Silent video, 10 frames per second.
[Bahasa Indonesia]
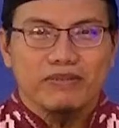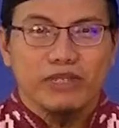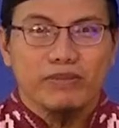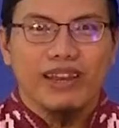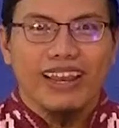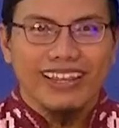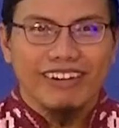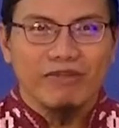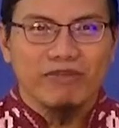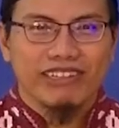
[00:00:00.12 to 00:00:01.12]

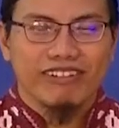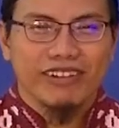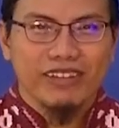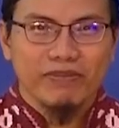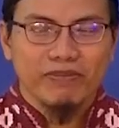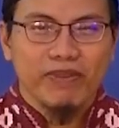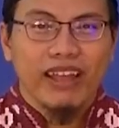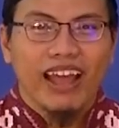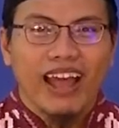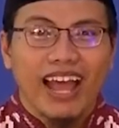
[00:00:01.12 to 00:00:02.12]
Bismillahirrahmanirrahim.
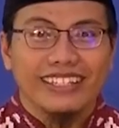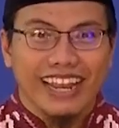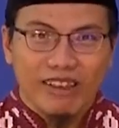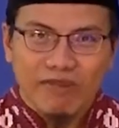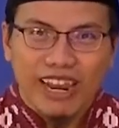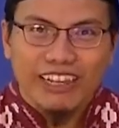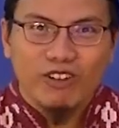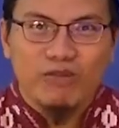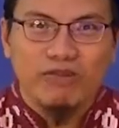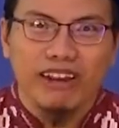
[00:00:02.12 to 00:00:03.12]

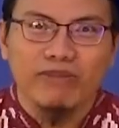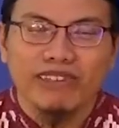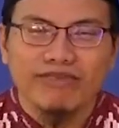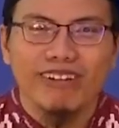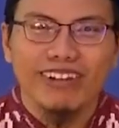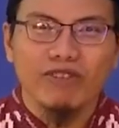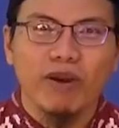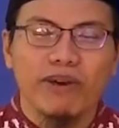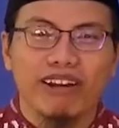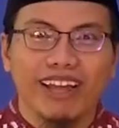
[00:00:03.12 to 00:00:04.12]
Assalamualaikum warahmatullahi
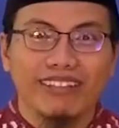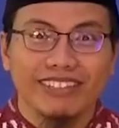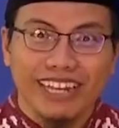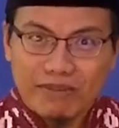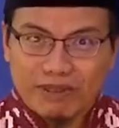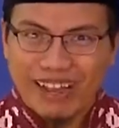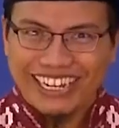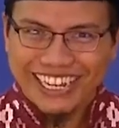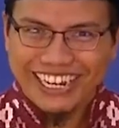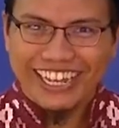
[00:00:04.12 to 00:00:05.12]
wabarakatuh. Selamat
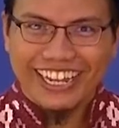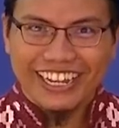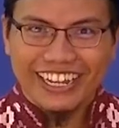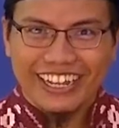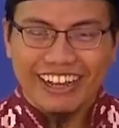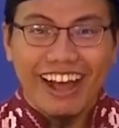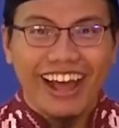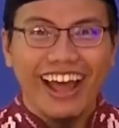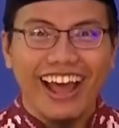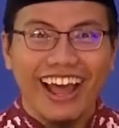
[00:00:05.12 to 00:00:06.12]
pagi anak-anak.
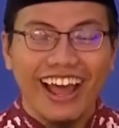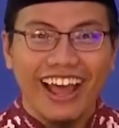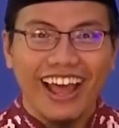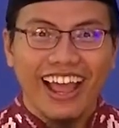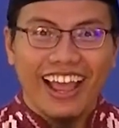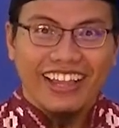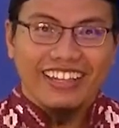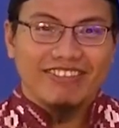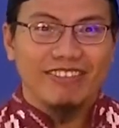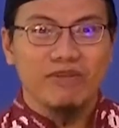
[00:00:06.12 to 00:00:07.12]
Ah,
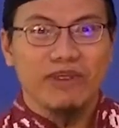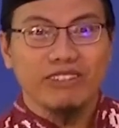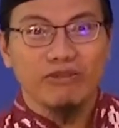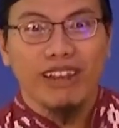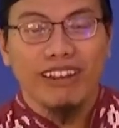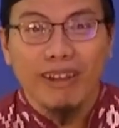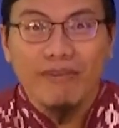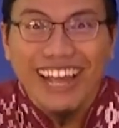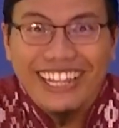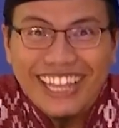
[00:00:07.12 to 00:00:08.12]
sudah masuk bulan
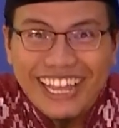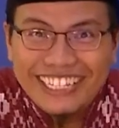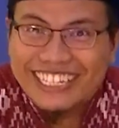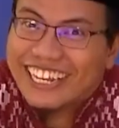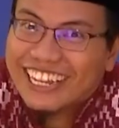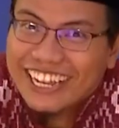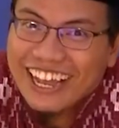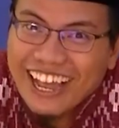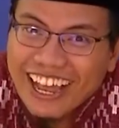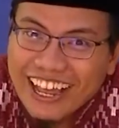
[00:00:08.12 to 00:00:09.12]
Ramadan. Seneng
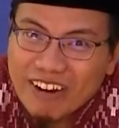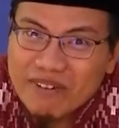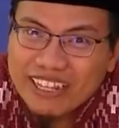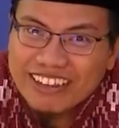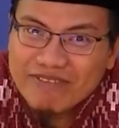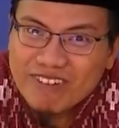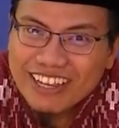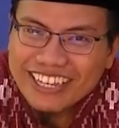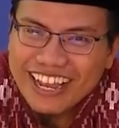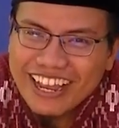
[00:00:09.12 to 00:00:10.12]
gak Ramadan
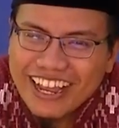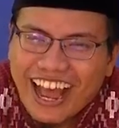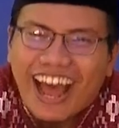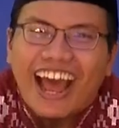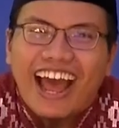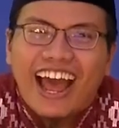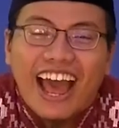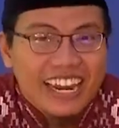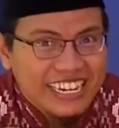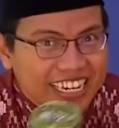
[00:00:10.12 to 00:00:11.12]
puasa? Ah,
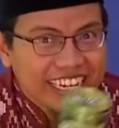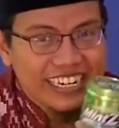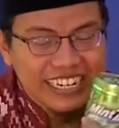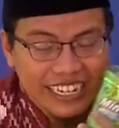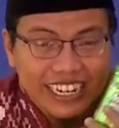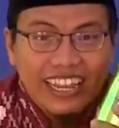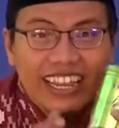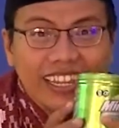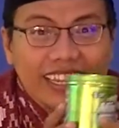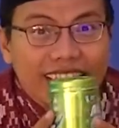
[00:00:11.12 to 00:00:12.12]
hari ini
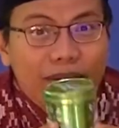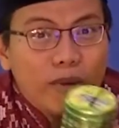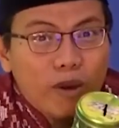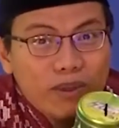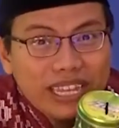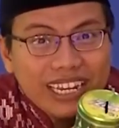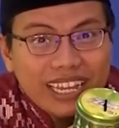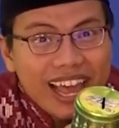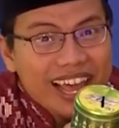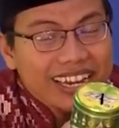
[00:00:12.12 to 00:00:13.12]
kita mau bikin
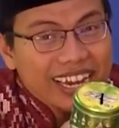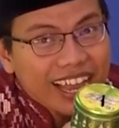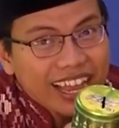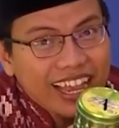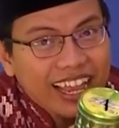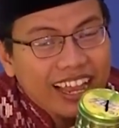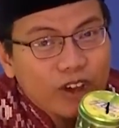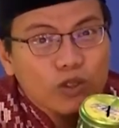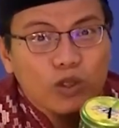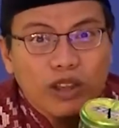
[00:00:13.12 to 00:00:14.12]
karya
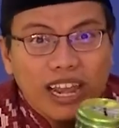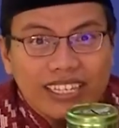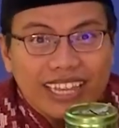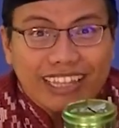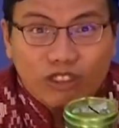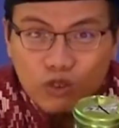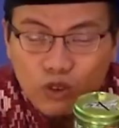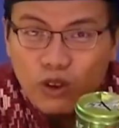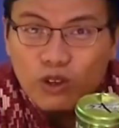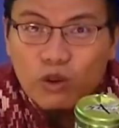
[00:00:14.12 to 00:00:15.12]
untuk kelas
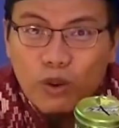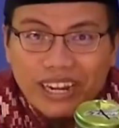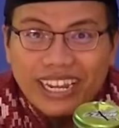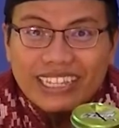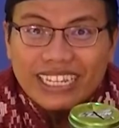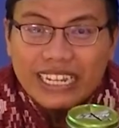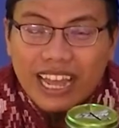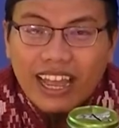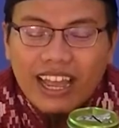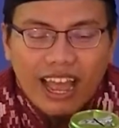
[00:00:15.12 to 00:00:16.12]
1, 2, dan
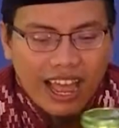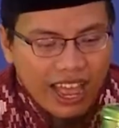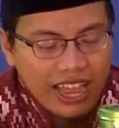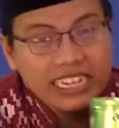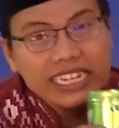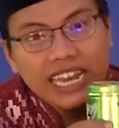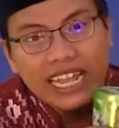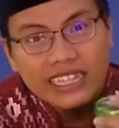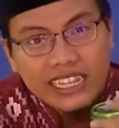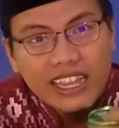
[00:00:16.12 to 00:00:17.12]
3. Ah, ini
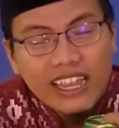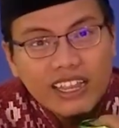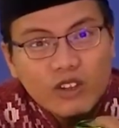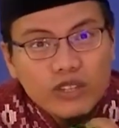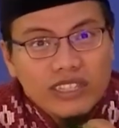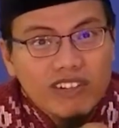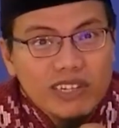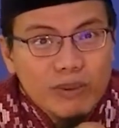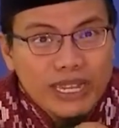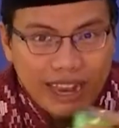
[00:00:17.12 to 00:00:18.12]
nanti Ustaz
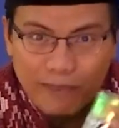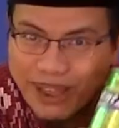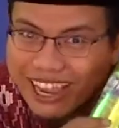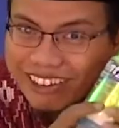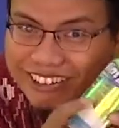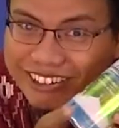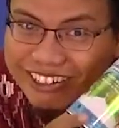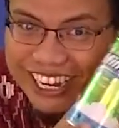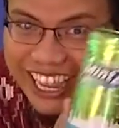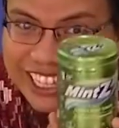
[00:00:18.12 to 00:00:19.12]
Rozi bikin apa
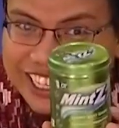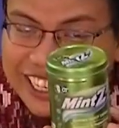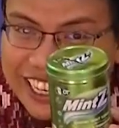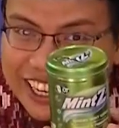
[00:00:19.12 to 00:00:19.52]
yuk? Lihat ini.